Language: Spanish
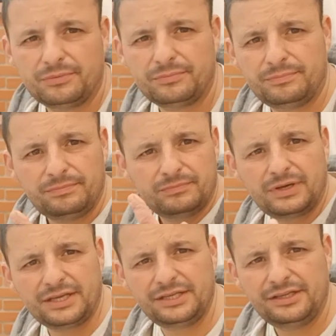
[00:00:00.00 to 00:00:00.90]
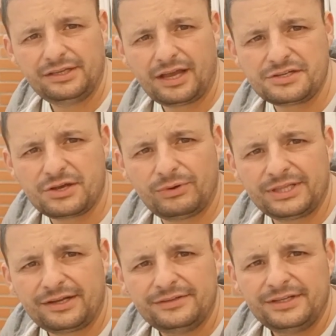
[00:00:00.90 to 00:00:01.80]
bueno, ahí, ahí se
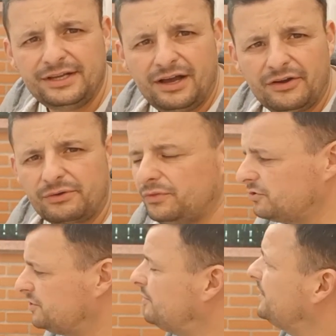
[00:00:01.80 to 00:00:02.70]
aguanta. Ahora cuando lo estoy